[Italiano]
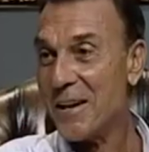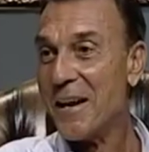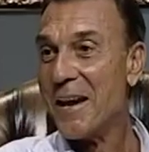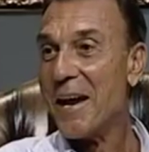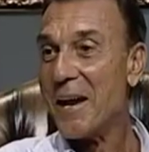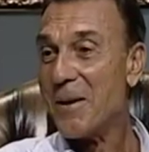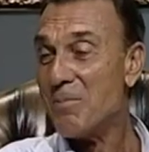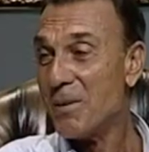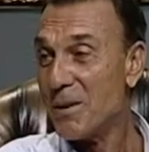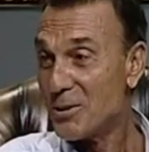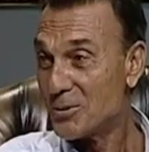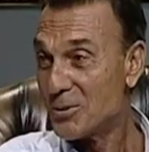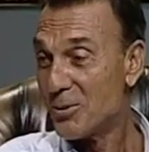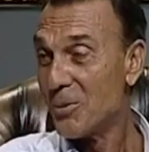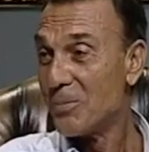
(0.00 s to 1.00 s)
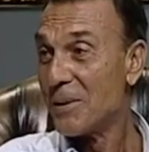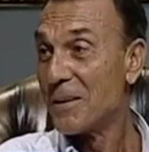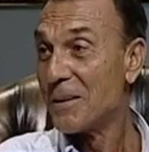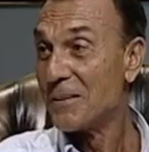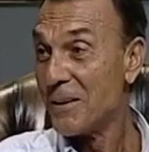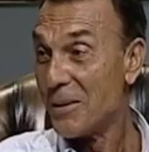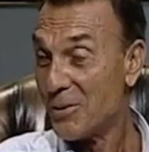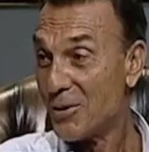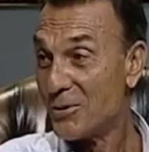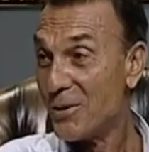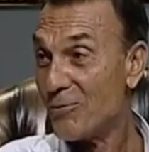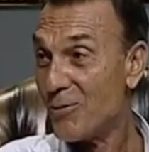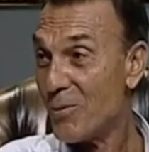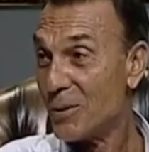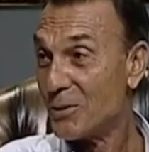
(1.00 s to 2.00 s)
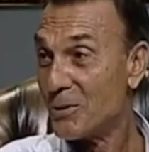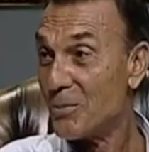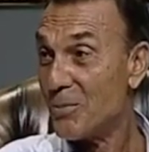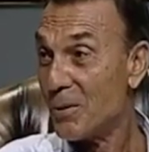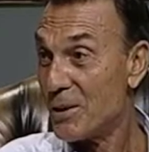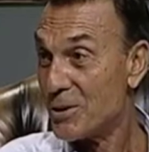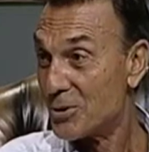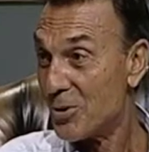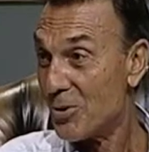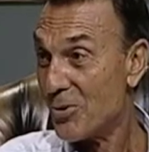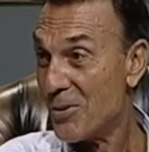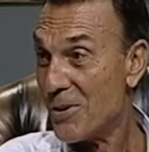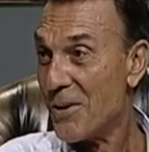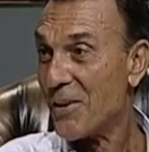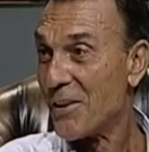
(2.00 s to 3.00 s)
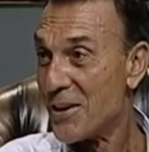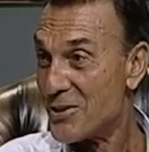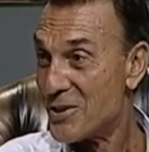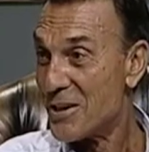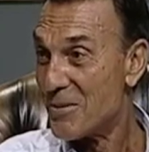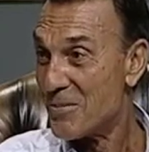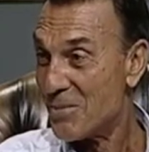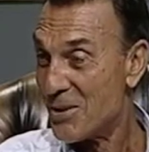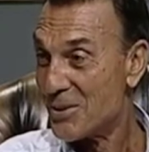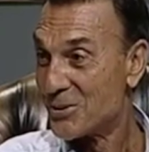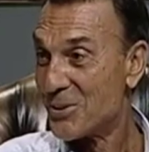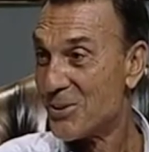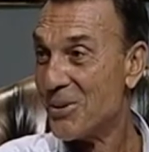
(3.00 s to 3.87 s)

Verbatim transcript: Eh. E Bristo perché ti ricordi il fumetto Bristo, Reginald Bristo,